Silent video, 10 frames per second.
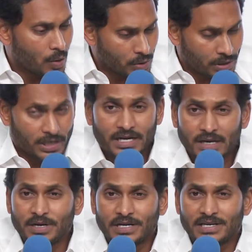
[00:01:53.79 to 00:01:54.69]
ఉట్టి
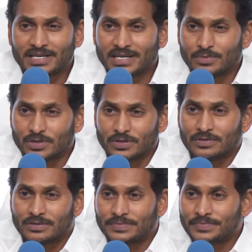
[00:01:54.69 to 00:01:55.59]
డీబీటీ స్కీమ్స్
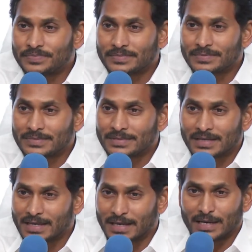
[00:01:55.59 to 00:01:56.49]

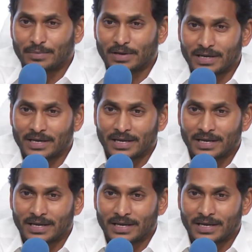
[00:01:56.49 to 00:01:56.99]
నేనేమి